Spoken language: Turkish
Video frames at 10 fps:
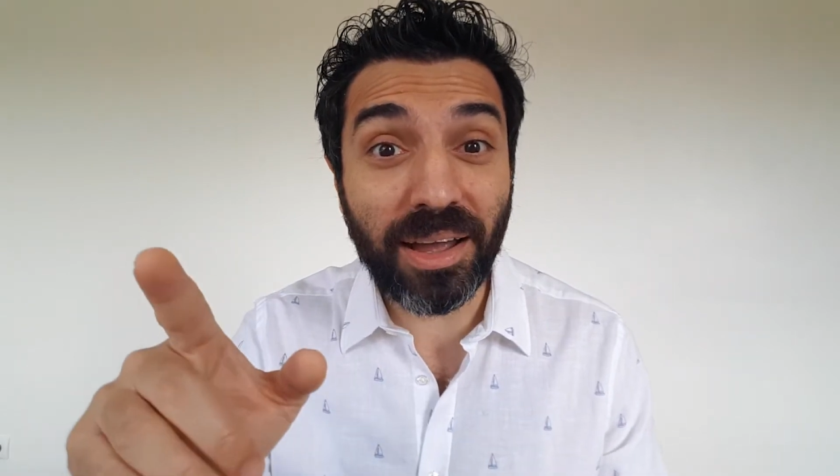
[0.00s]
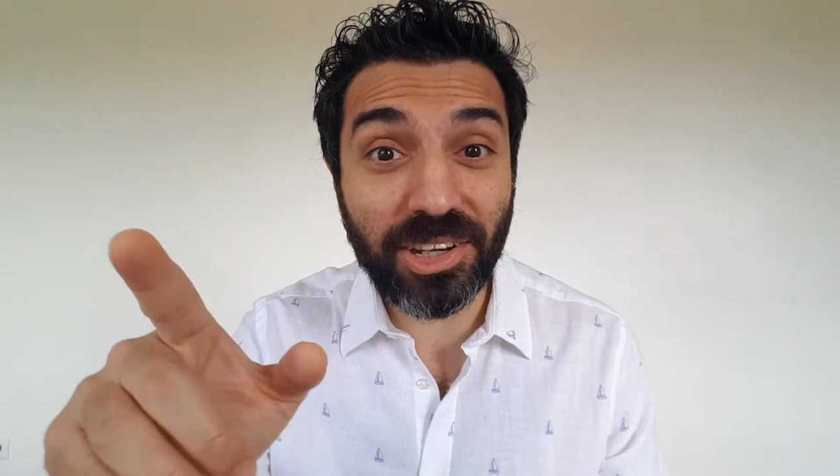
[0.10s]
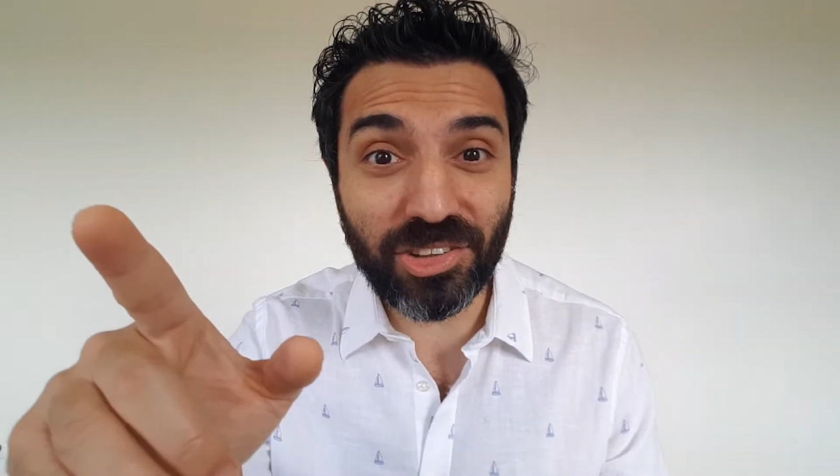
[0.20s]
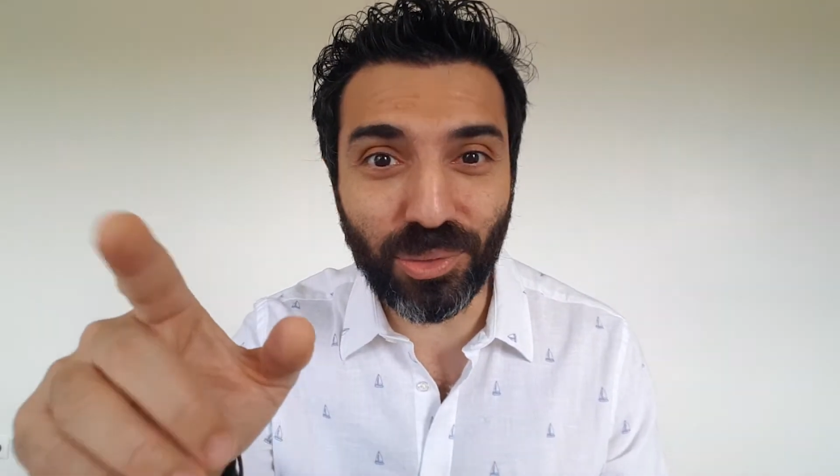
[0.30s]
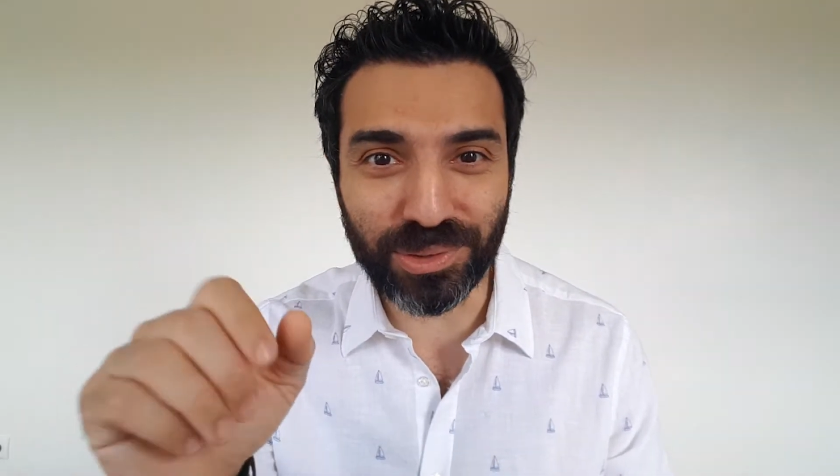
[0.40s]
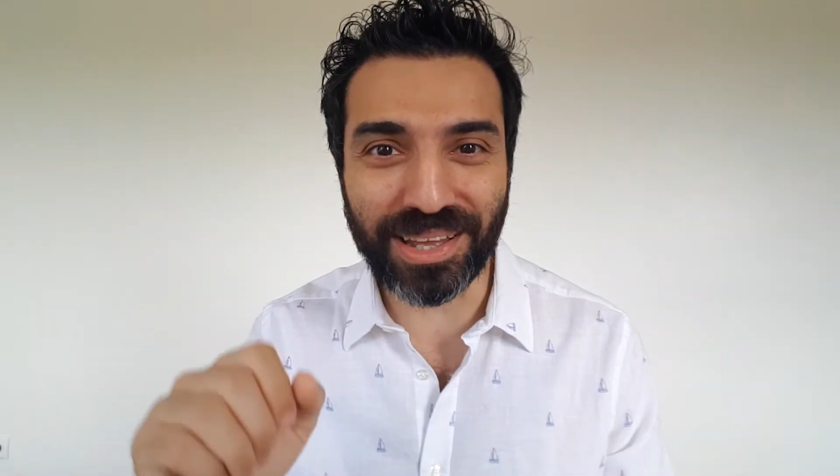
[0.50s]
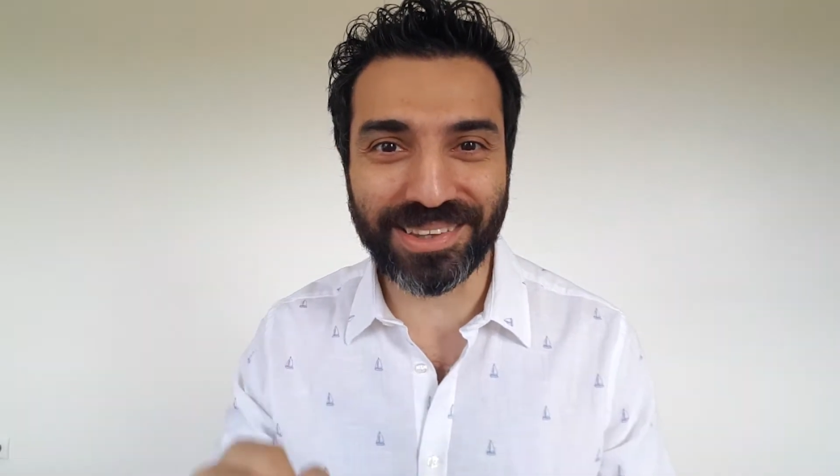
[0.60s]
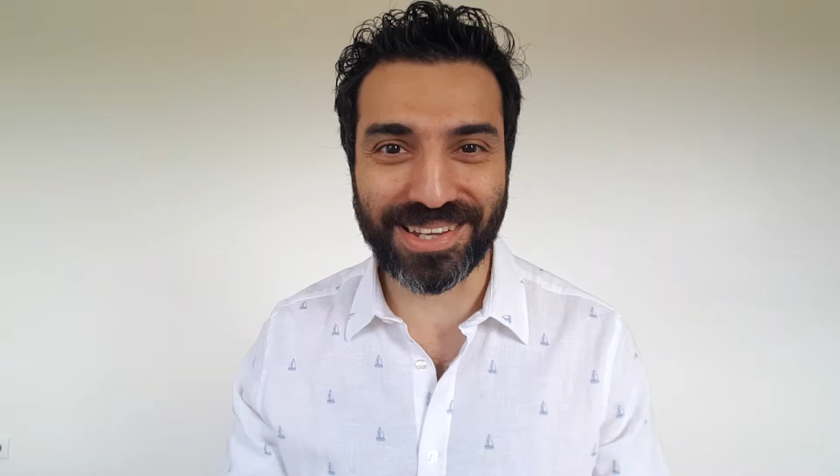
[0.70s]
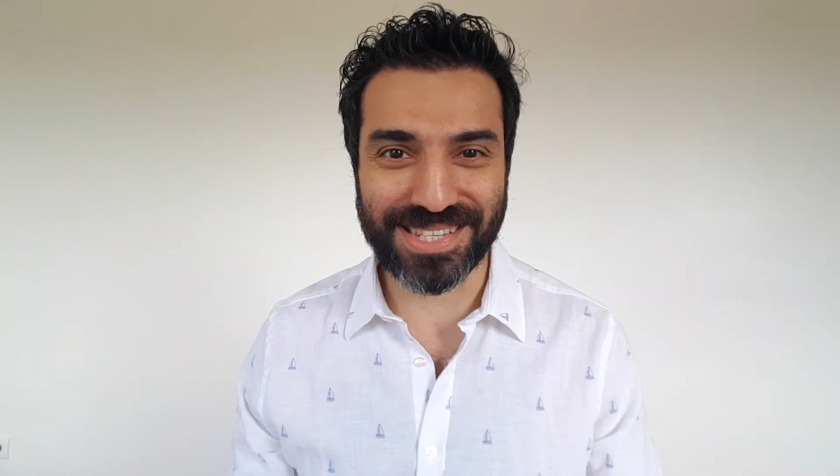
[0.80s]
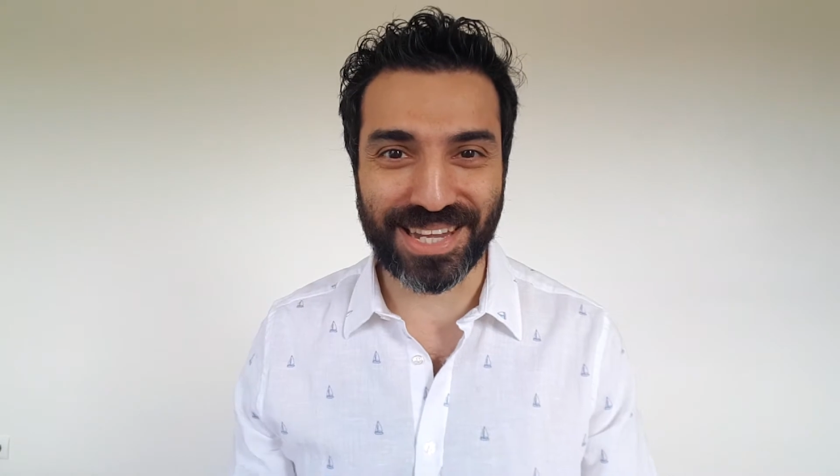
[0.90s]
işte ondan
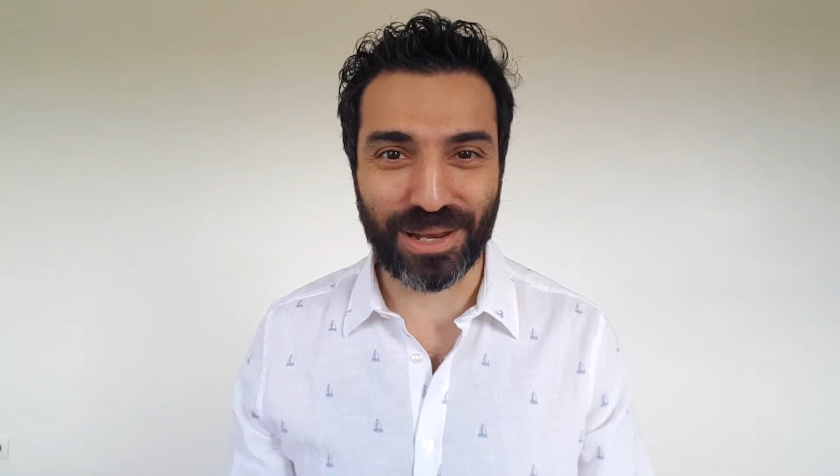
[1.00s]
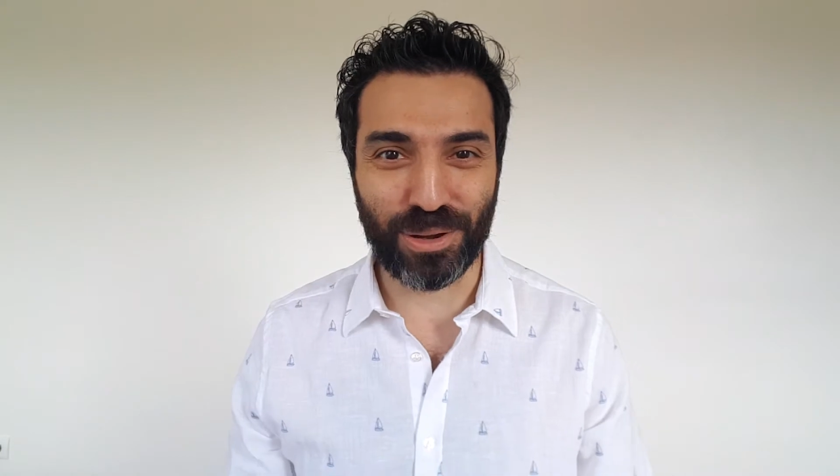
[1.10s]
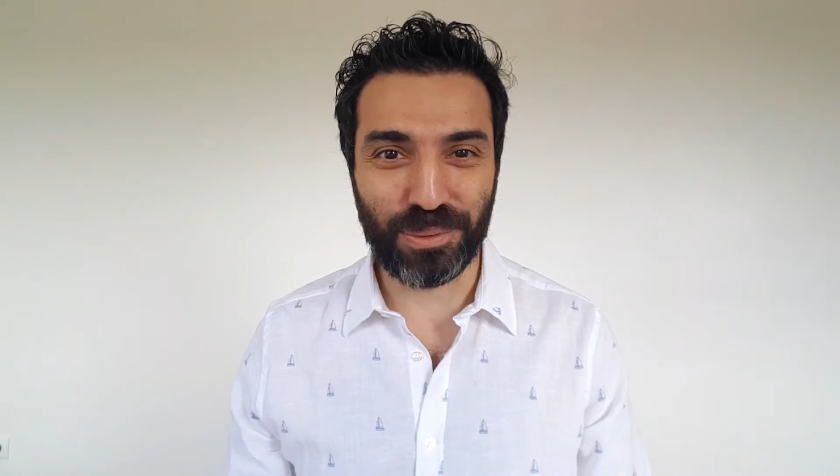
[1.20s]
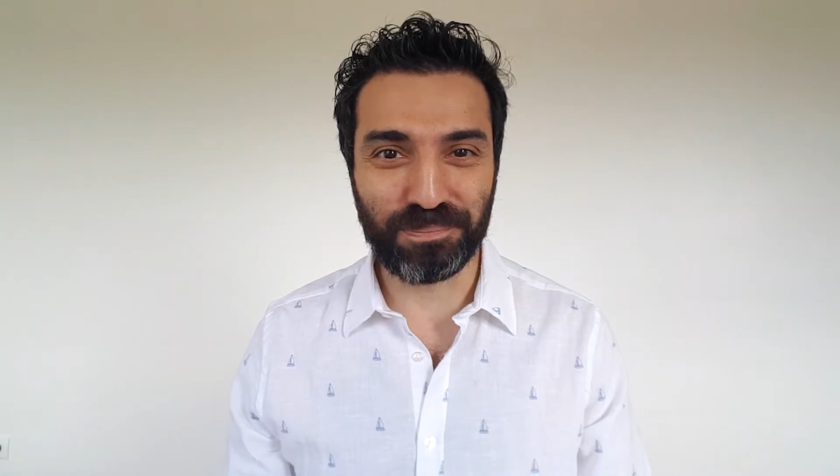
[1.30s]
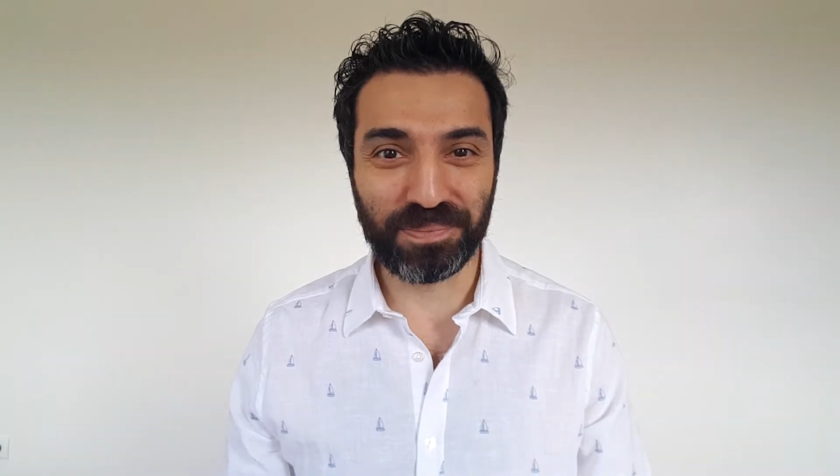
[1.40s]
diyesi geliyor.